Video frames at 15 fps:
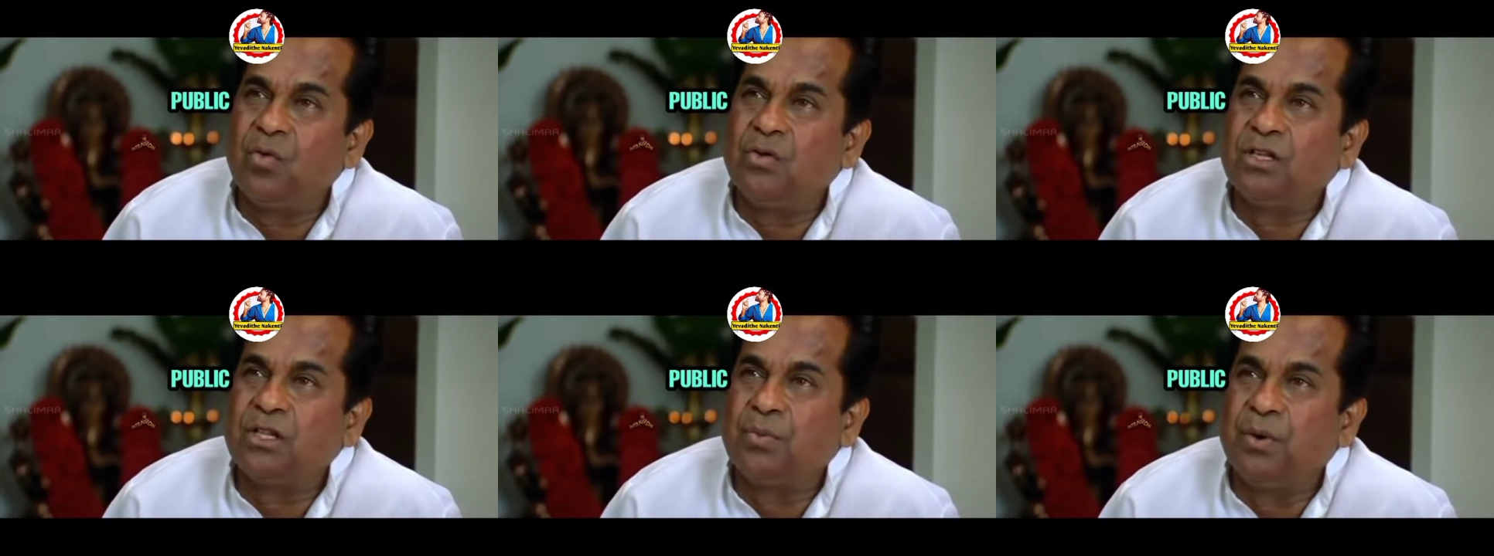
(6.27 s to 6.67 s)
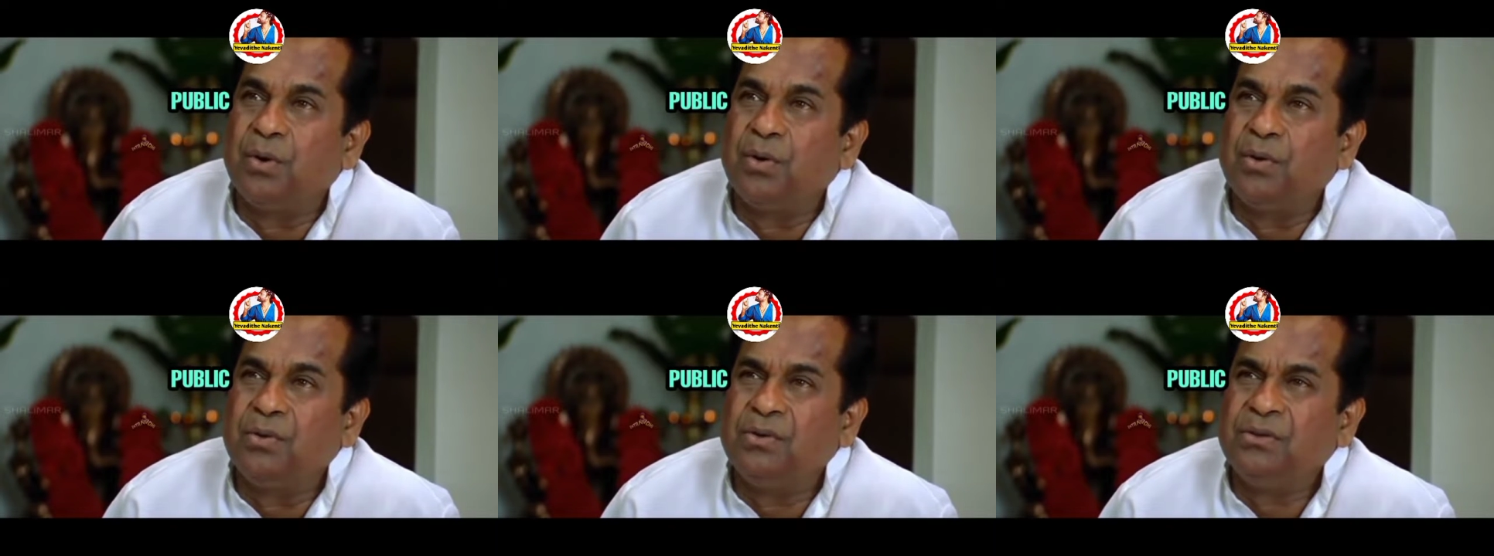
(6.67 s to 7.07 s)

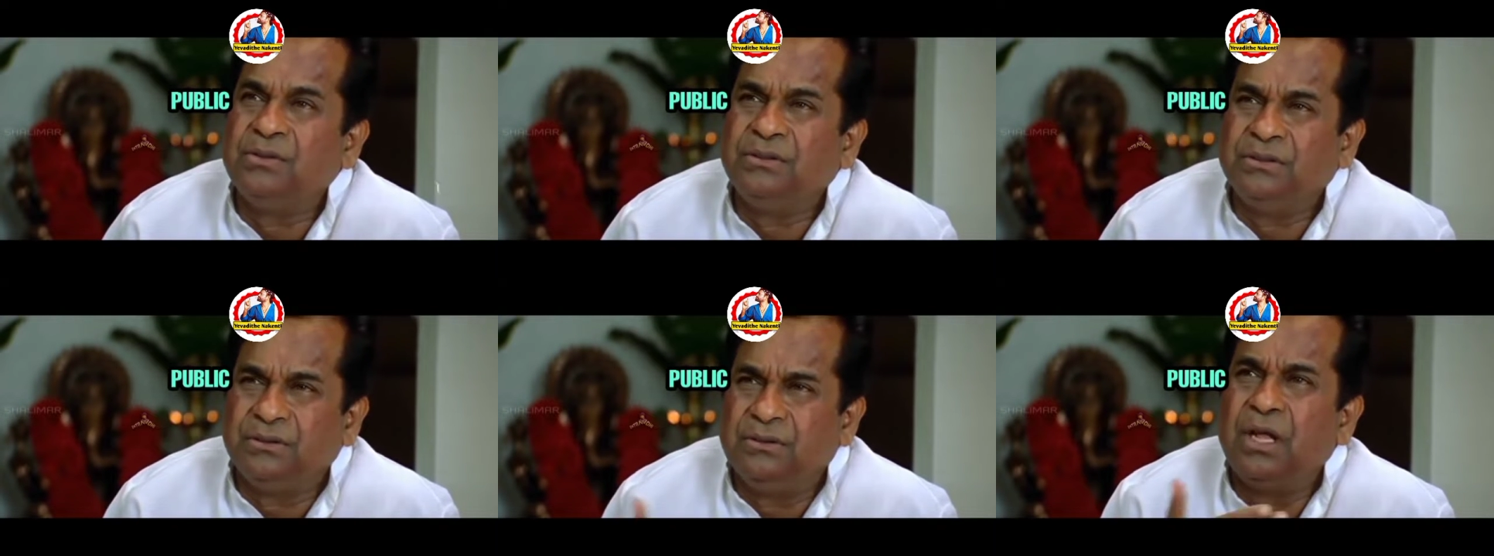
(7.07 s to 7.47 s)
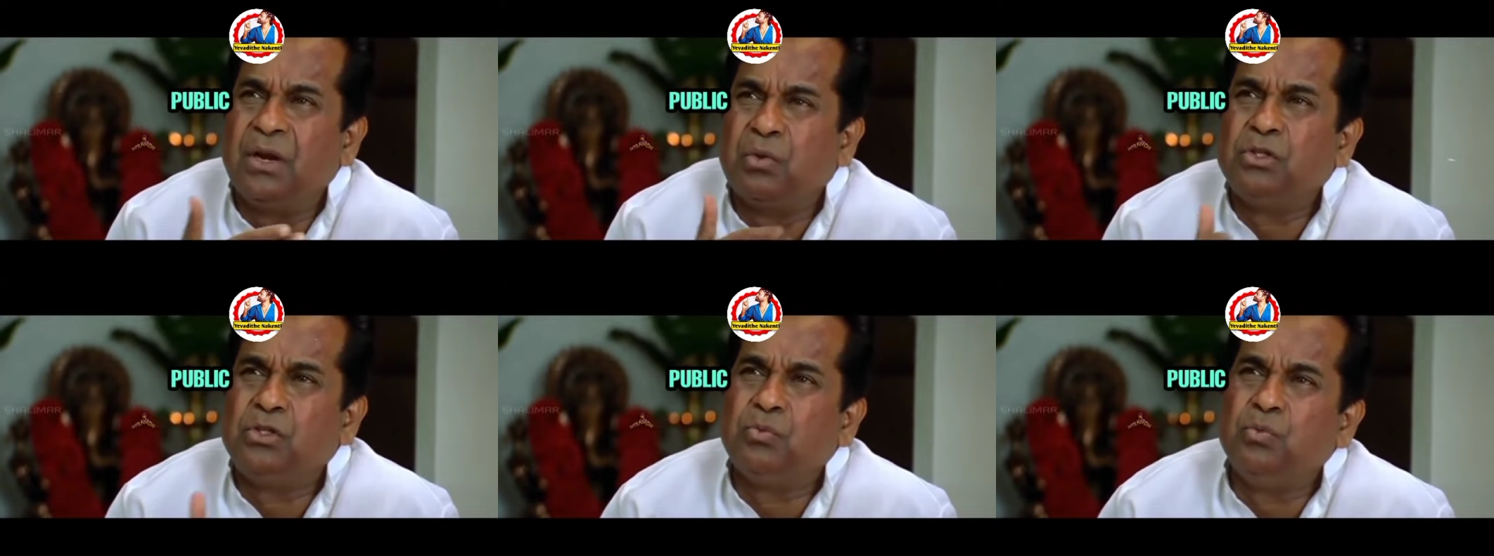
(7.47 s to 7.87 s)
ఏమనుకోకు సతిపండు
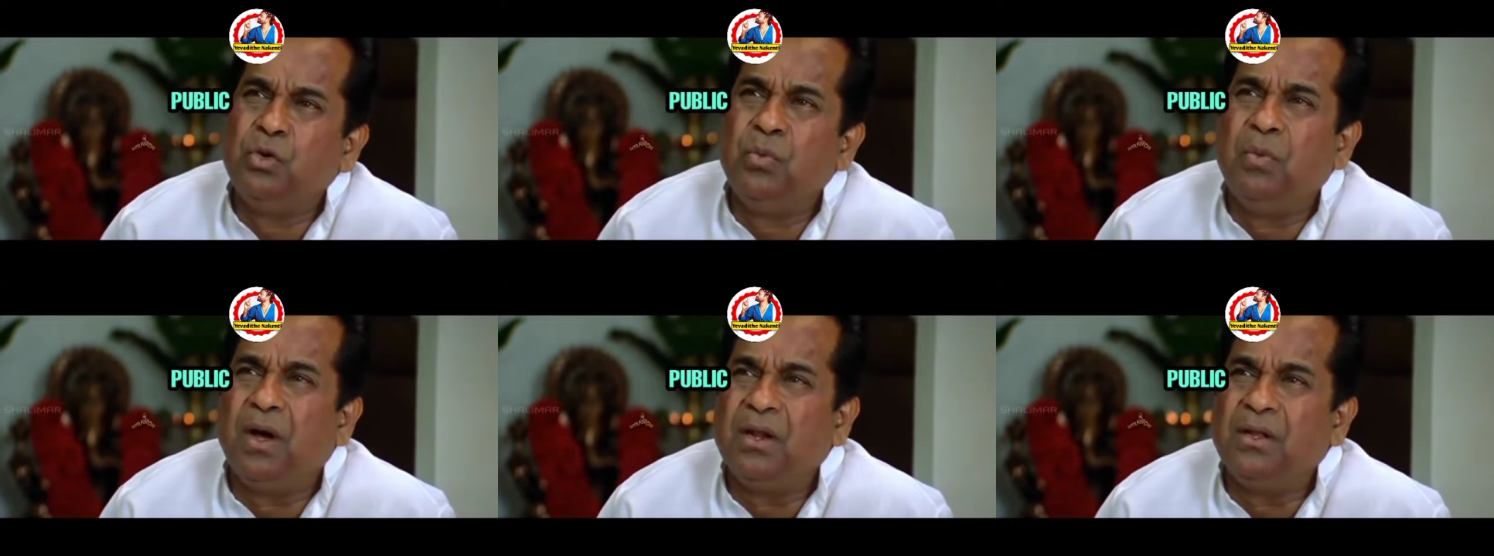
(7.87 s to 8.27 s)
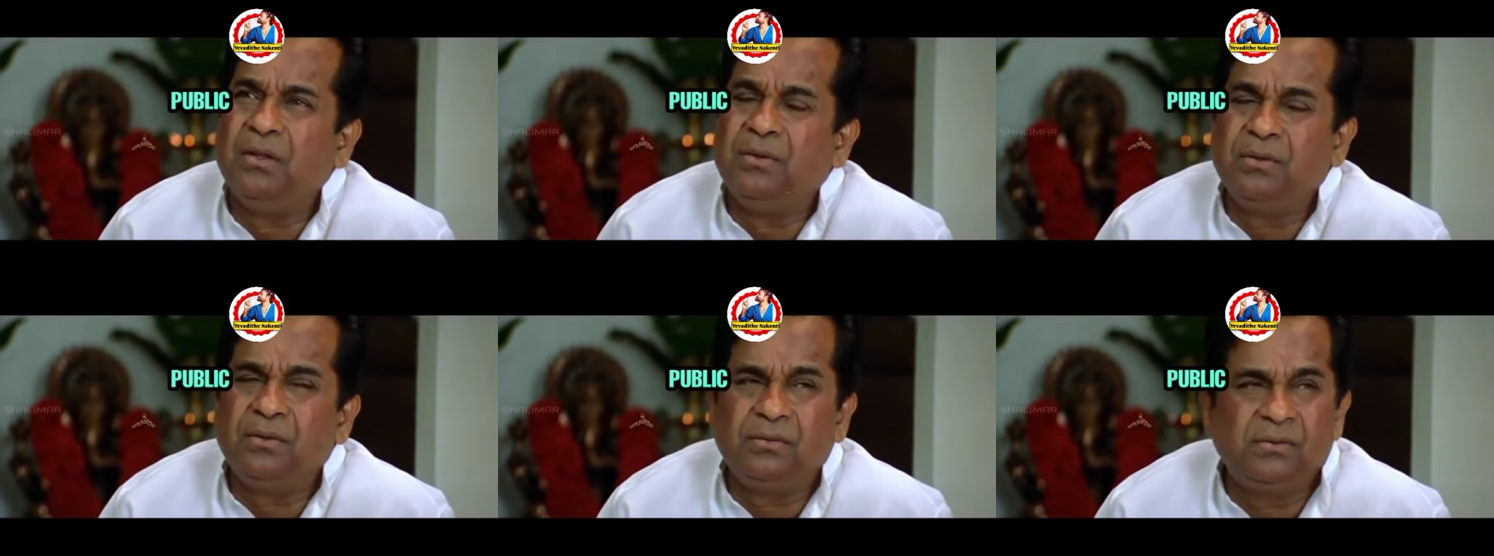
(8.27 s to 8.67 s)
దానికి కొంచెం మూడ్
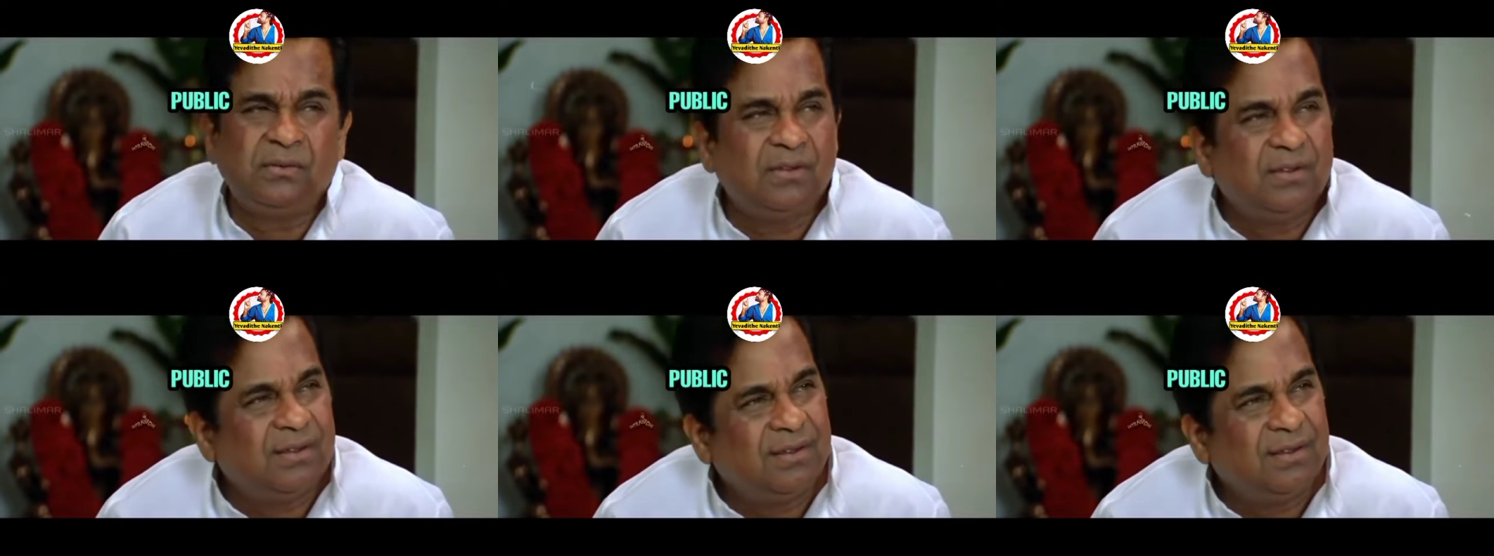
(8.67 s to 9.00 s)
బాగాలేదు